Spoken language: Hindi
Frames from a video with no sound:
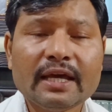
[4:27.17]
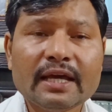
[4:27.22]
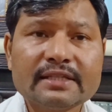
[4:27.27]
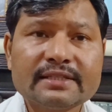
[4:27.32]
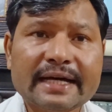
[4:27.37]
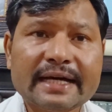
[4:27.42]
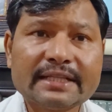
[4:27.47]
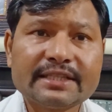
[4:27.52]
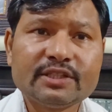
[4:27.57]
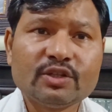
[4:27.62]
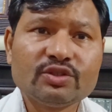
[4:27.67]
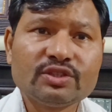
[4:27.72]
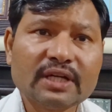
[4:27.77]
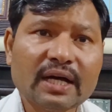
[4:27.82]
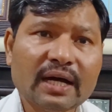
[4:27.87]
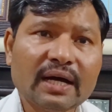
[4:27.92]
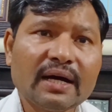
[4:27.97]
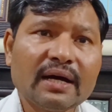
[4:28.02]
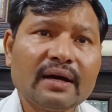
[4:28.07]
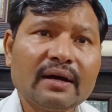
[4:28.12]
साथियों
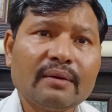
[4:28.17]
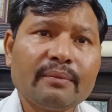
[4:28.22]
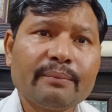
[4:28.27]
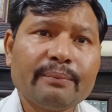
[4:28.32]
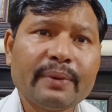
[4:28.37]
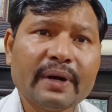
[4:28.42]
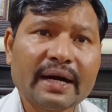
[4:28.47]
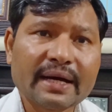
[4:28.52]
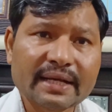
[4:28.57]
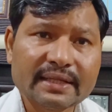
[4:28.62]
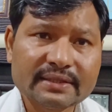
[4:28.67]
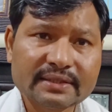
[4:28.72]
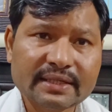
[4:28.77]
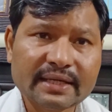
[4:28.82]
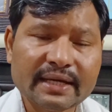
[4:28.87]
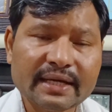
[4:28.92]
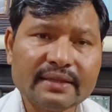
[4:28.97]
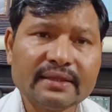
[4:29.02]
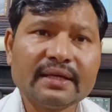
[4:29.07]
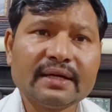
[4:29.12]
जहां भारत के
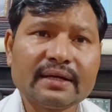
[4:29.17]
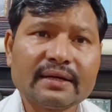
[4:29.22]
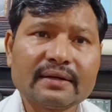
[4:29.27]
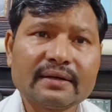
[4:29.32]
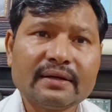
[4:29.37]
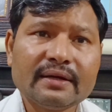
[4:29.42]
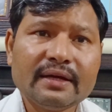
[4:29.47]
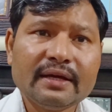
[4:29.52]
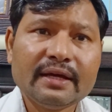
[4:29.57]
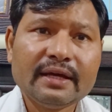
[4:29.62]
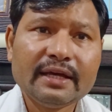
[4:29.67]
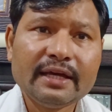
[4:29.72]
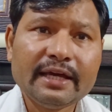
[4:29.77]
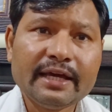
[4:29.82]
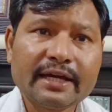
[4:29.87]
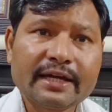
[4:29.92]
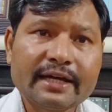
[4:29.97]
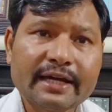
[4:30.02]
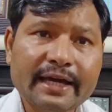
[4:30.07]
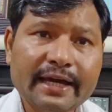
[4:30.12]
अंदर
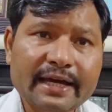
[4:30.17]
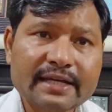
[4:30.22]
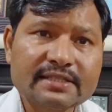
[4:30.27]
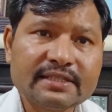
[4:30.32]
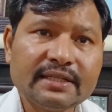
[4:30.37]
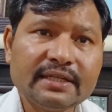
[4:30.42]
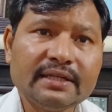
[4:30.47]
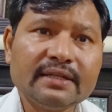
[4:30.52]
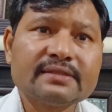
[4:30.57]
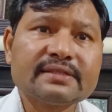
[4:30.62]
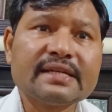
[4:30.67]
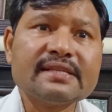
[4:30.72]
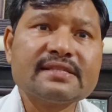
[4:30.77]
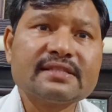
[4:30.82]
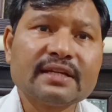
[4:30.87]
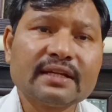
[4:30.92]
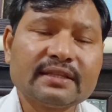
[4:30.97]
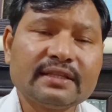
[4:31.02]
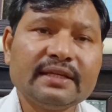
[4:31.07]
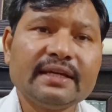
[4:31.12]
एक ऐसी
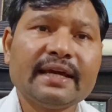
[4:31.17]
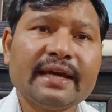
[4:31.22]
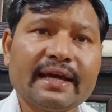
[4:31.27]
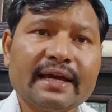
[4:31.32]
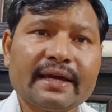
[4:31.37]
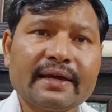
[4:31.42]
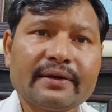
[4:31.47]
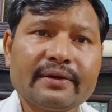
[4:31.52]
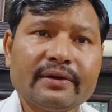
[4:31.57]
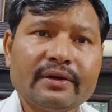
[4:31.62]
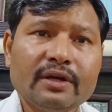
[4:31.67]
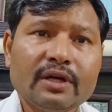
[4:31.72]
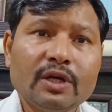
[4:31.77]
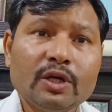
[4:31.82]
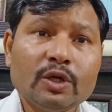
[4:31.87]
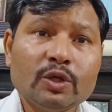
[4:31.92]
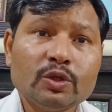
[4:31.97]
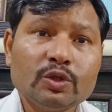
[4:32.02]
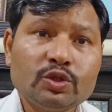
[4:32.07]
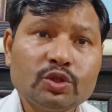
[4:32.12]
संस्कृति है
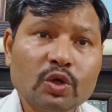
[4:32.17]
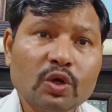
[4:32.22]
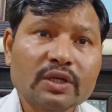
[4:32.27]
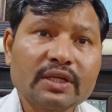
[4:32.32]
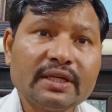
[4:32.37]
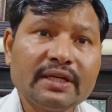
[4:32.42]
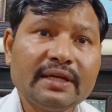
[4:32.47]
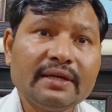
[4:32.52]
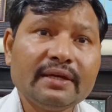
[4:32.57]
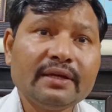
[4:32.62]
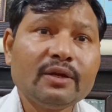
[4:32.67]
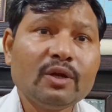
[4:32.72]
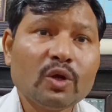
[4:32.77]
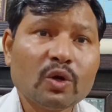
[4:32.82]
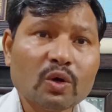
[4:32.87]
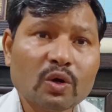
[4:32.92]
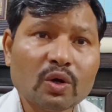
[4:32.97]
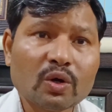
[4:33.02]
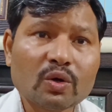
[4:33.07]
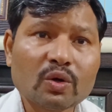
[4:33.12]
जो कि
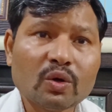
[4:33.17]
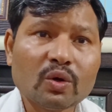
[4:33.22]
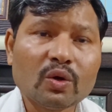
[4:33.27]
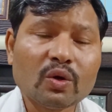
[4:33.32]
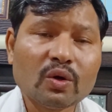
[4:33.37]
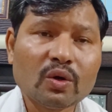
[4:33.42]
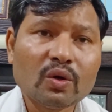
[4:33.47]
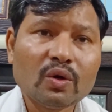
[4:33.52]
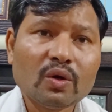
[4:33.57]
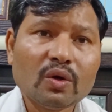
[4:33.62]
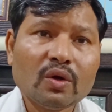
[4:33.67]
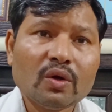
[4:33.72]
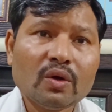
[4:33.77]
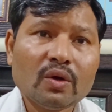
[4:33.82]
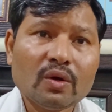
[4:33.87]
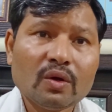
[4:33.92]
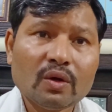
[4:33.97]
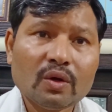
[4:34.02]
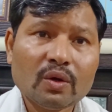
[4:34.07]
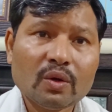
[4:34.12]
लोगों को
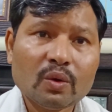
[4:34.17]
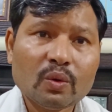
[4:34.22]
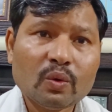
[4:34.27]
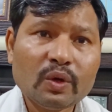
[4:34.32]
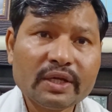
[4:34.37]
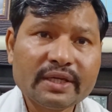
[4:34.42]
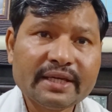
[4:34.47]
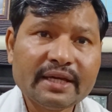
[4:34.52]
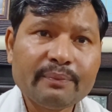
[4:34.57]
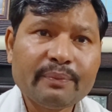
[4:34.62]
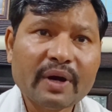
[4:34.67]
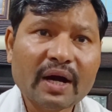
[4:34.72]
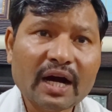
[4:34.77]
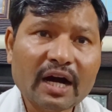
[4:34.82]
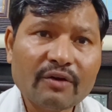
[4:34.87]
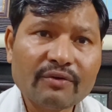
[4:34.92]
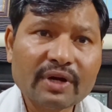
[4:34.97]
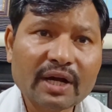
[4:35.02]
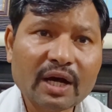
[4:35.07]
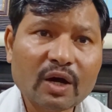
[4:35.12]
उनकी
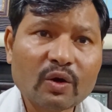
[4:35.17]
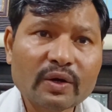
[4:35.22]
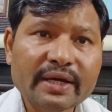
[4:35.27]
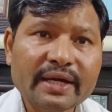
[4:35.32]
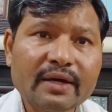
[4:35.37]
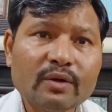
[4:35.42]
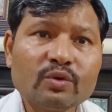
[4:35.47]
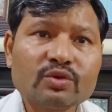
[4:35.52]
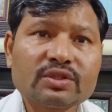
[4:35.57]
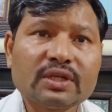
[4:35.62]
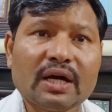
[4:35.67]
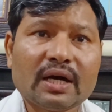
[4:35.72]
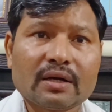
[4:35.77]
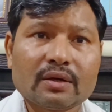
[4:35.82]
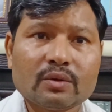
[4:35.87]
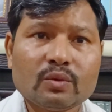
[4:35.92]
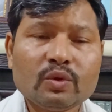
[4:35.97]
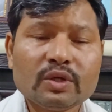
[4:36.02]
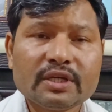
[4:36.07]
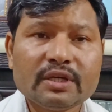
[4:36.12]
भावनाओं के अनुसार
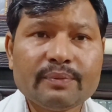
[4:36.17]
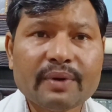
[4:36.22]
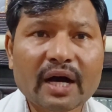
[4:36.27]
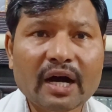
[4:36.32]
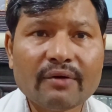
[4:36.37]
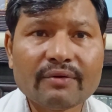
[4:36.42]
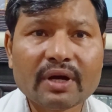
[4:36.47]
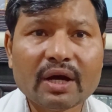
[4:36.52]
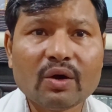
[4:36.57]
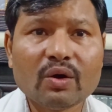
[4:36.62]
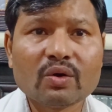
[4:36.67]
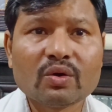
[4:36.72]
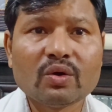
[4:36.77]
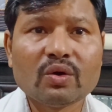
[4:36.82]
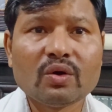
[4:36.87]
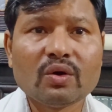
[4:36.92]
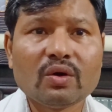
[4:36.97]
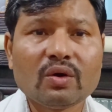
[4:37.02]
उनकी भावनाओं को